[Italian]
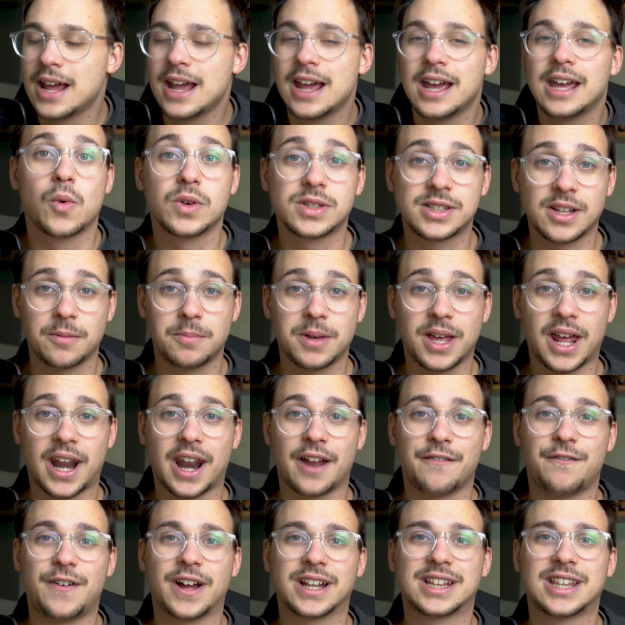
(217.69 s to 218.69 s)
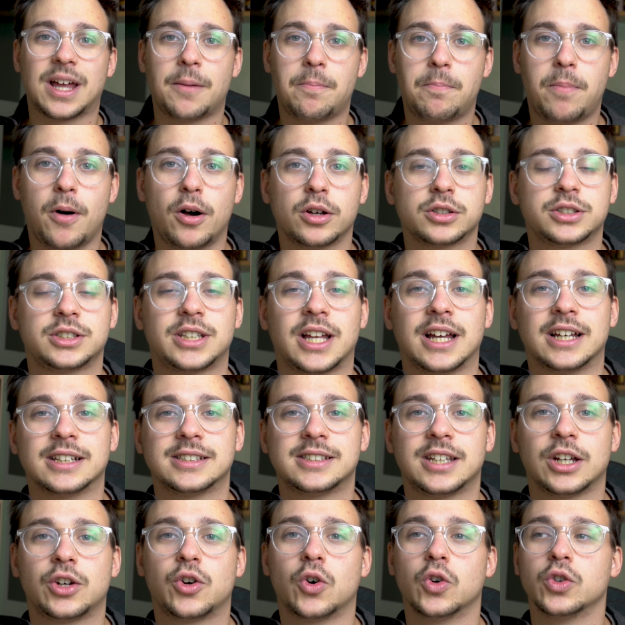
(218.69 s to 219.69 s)
Questa birra fatta apposta
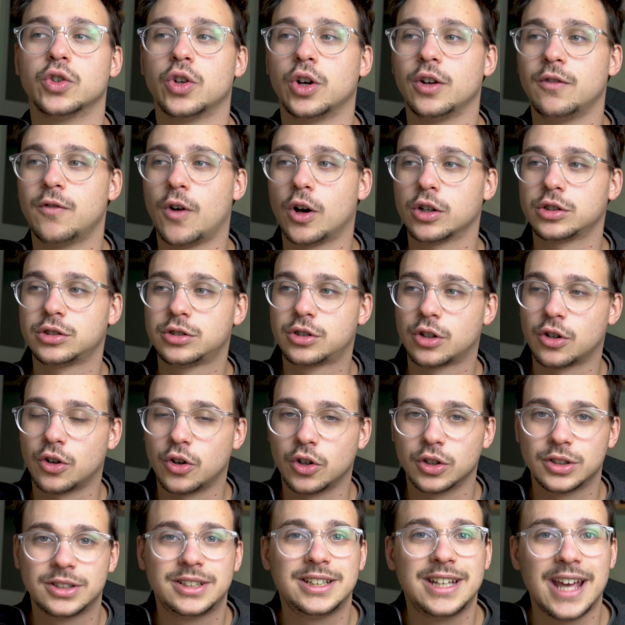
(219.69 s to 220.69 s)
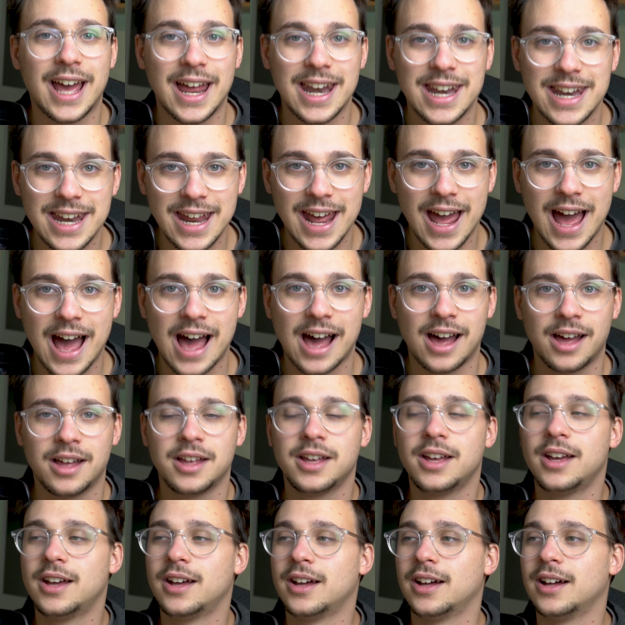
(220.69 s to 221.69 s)
secondo il vostro DNA,
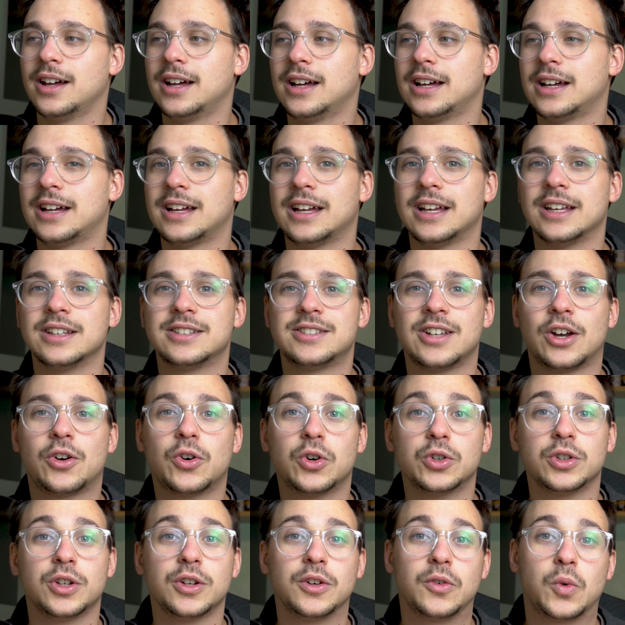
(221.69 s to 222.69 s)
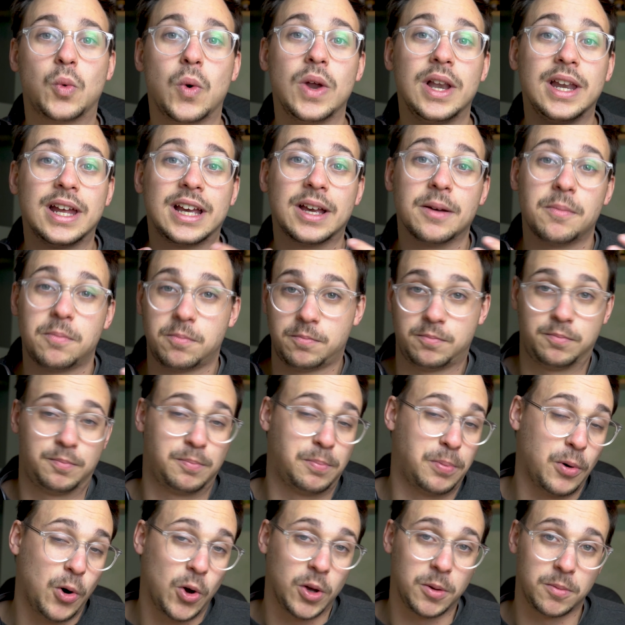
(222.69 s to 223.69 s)
eh, secondo quelli che
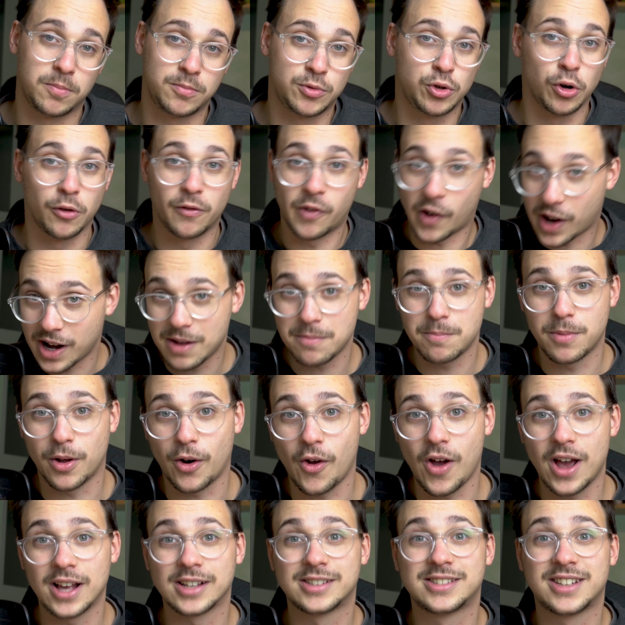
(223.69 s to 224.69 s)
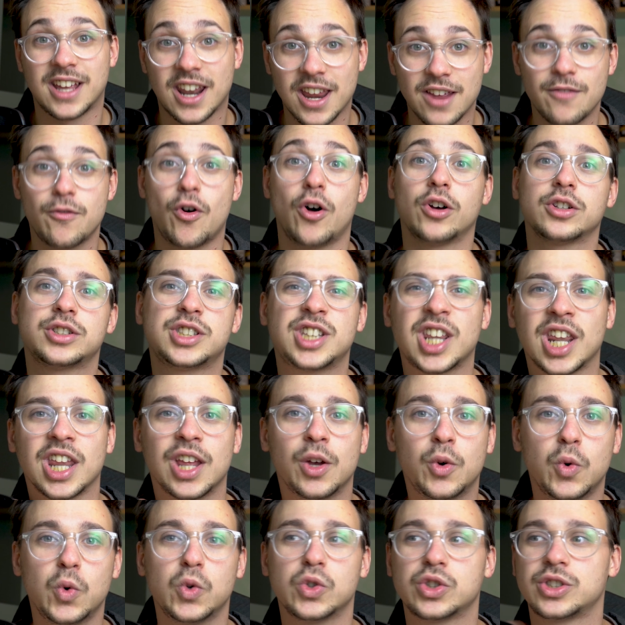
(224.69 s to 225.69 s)
poi dovrebbero essere i vostri
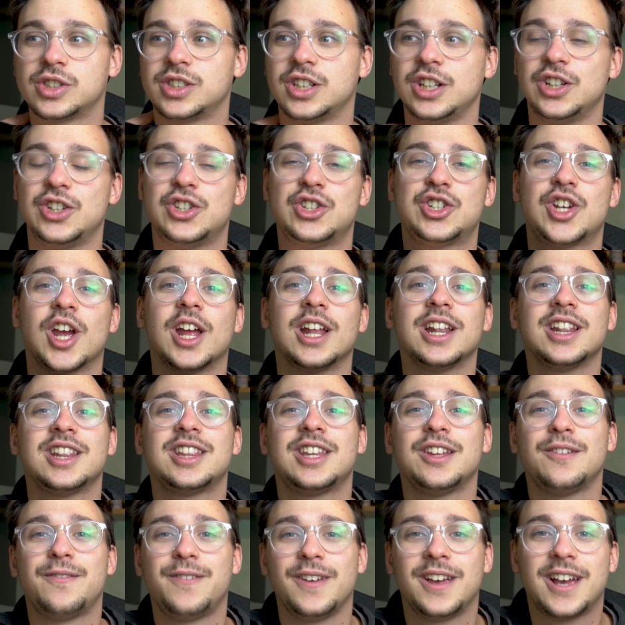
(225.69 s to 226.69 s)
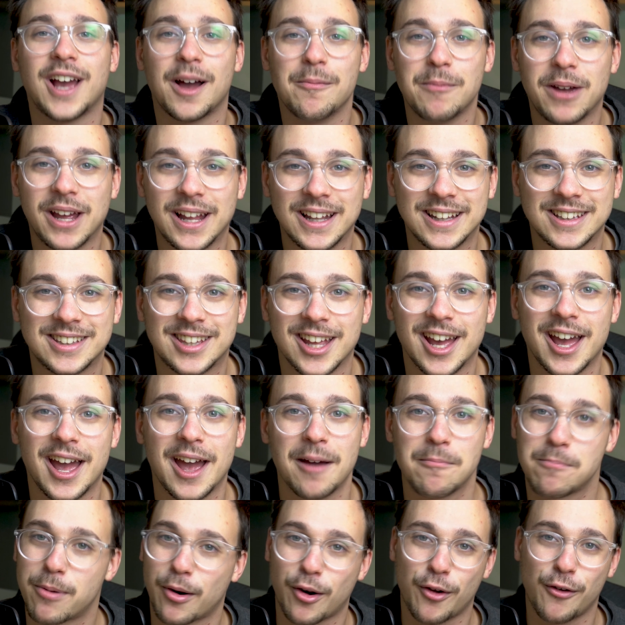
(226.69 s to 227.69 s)
gusti
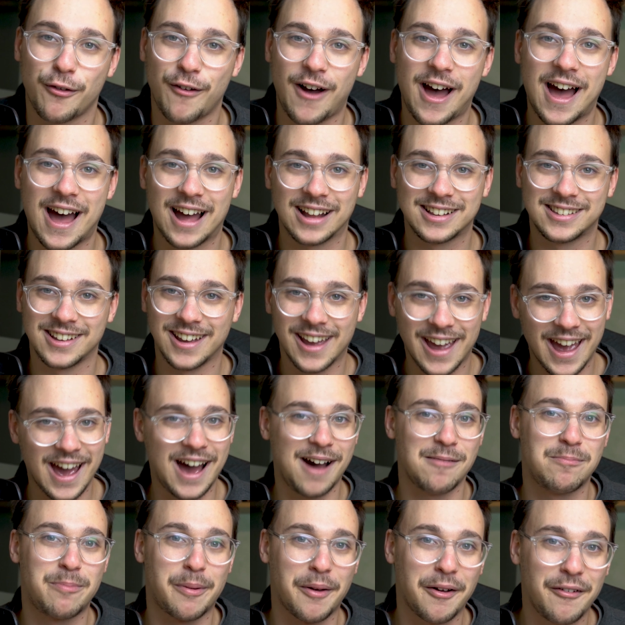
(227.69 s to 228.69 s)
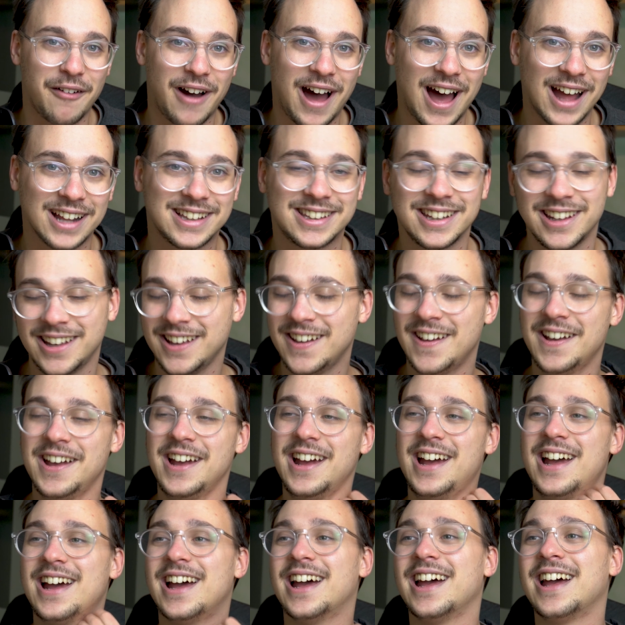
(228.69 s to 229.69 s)
scientificamente provati e approvati,
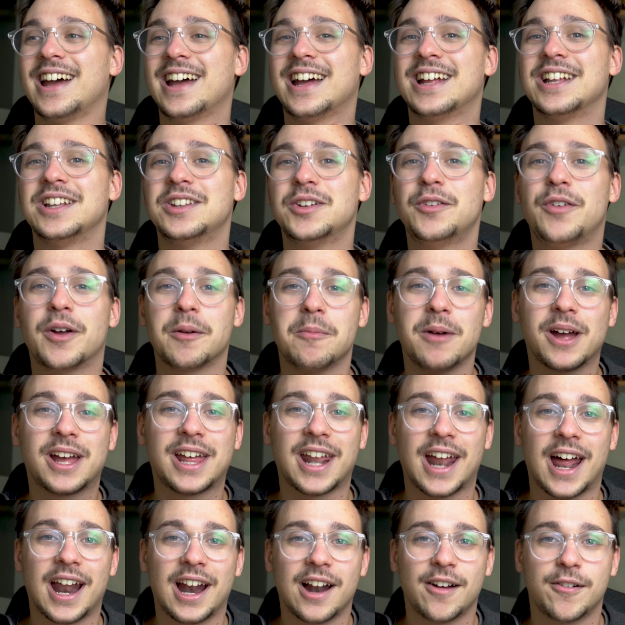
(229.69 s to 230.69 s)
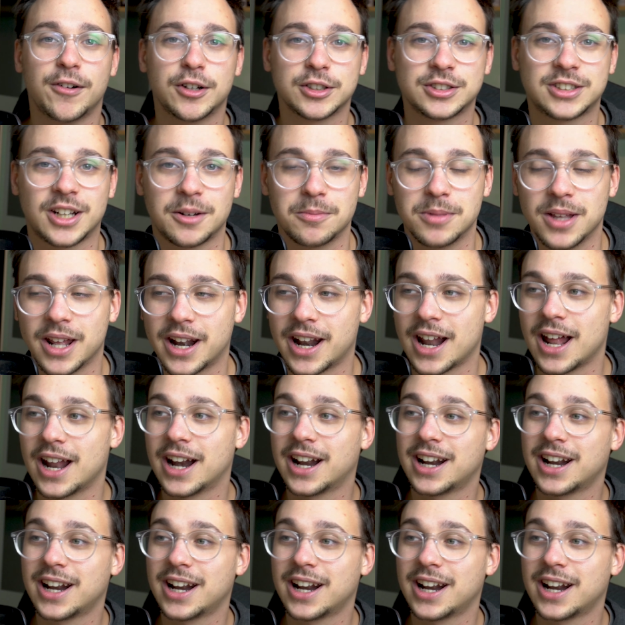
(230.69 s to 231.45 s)
eh, dovrebbe creare la vostra birra.